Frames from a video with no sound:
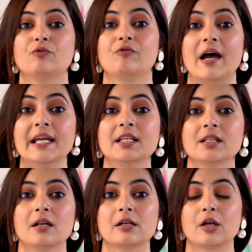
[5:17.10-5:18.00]
जो वाइट
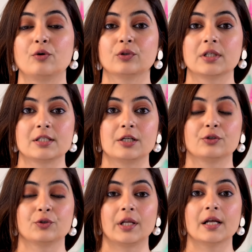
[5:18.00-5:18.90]
कलर के कुर्ता
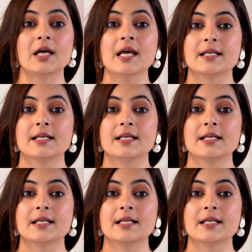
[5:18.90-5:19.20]
सेट्स होते हैं ना